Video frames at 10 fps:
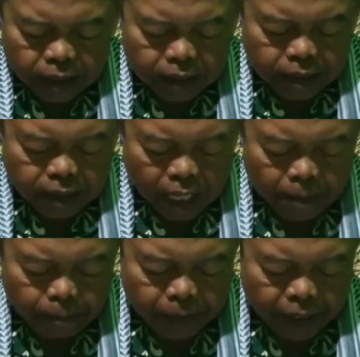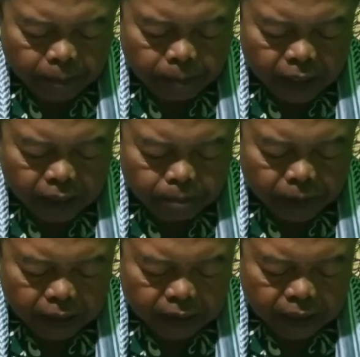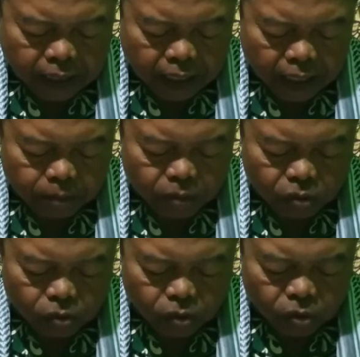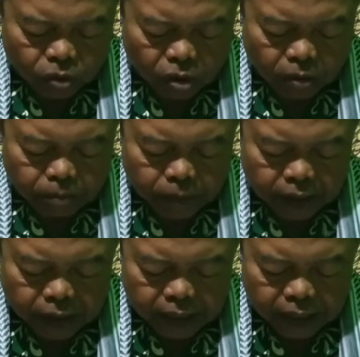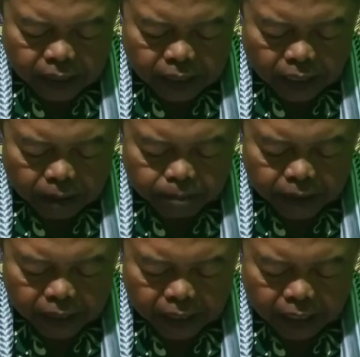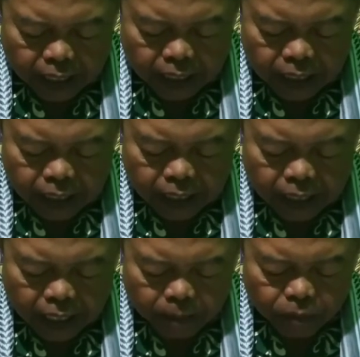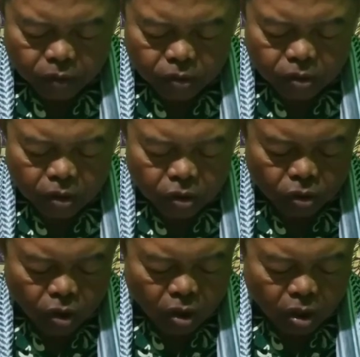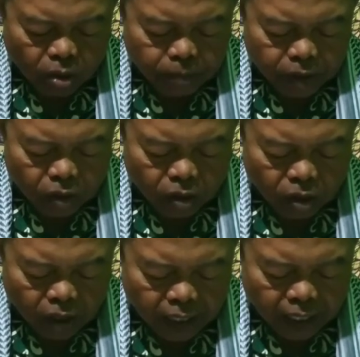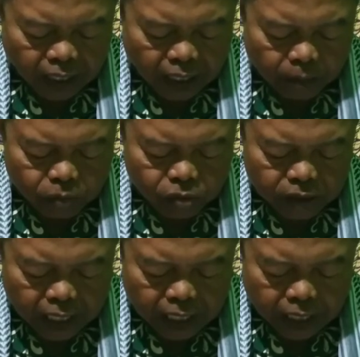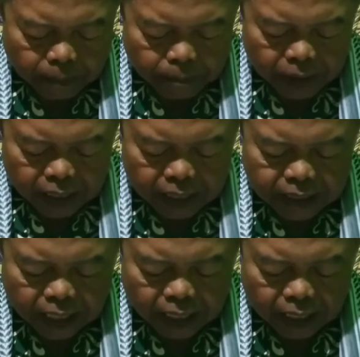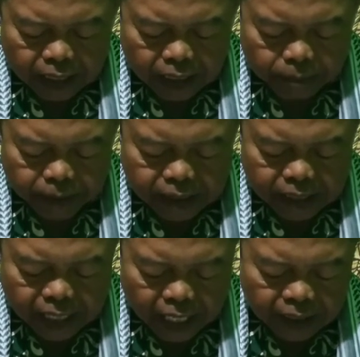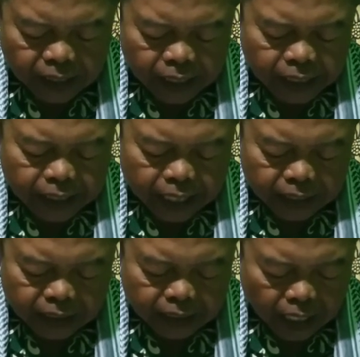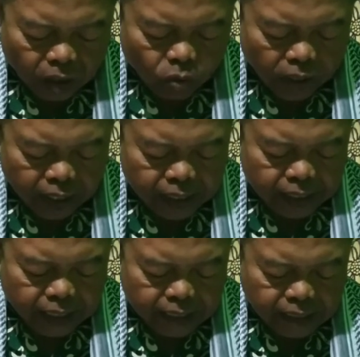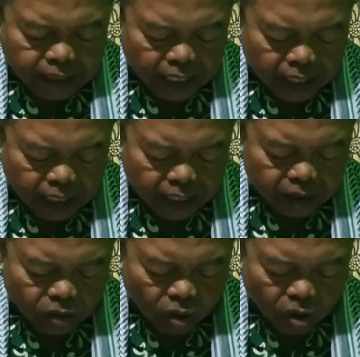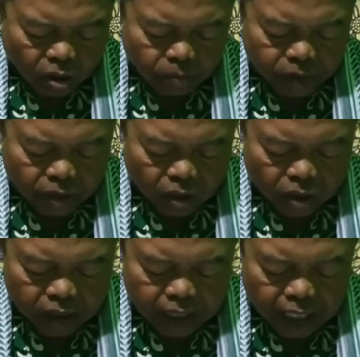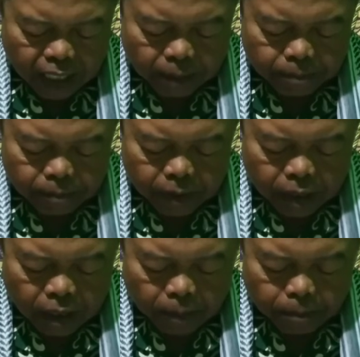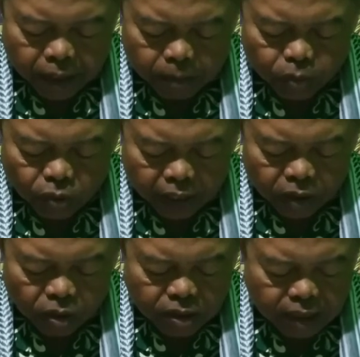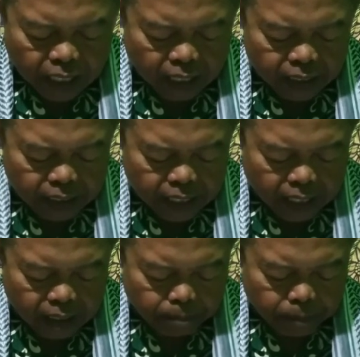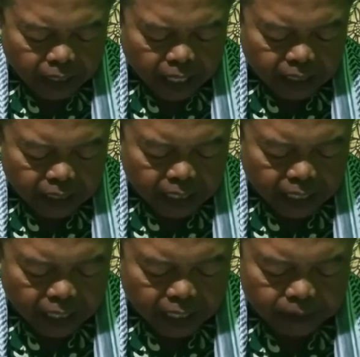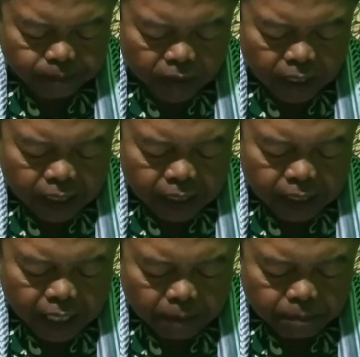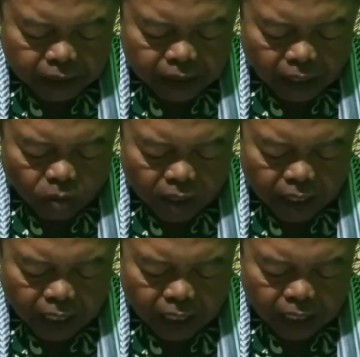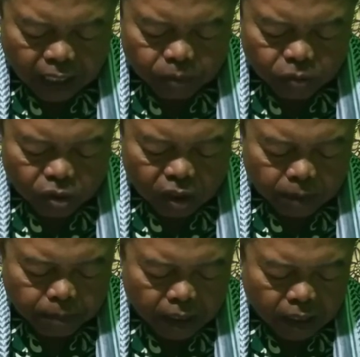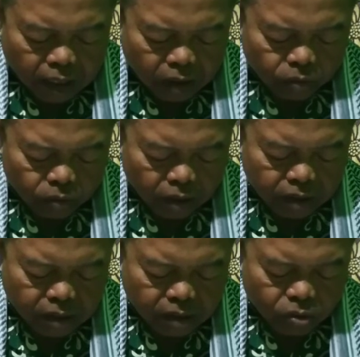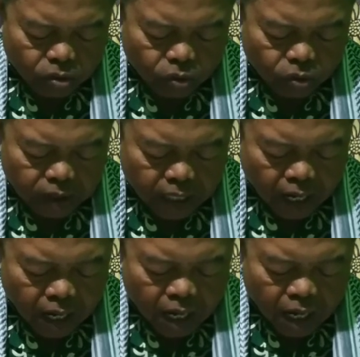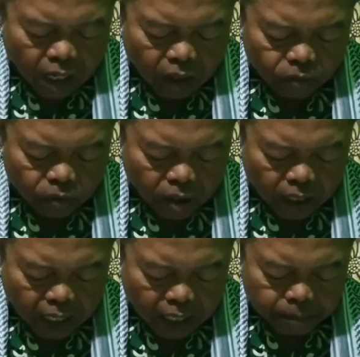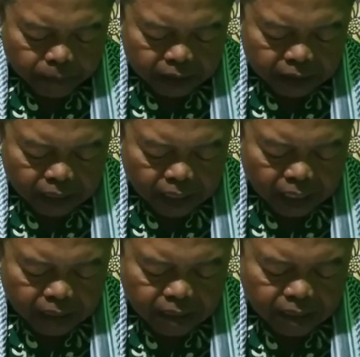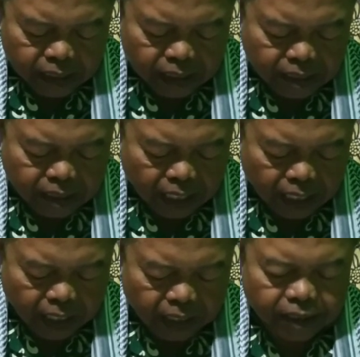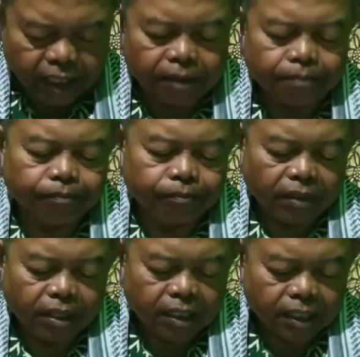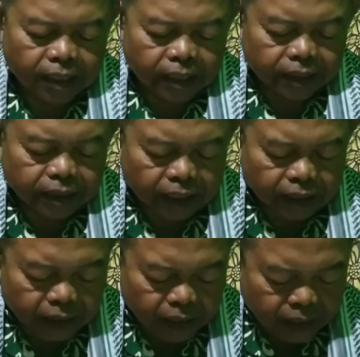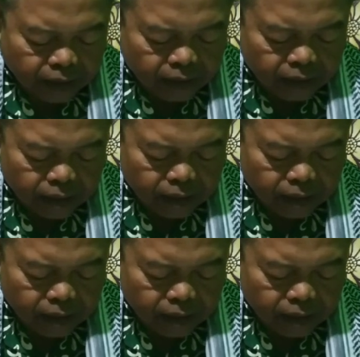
sampai melibatkanmu untuk menindak mereka. Namun tolong menolonglah kamu dalam mengerjakan kebajikan dan takwa dan jangan tolong menolong dalam berbuat dosa dan pelanggaran dan bertakwalah kamu kepada Allah sesungguhnya Allah amat keras siksaannya catatan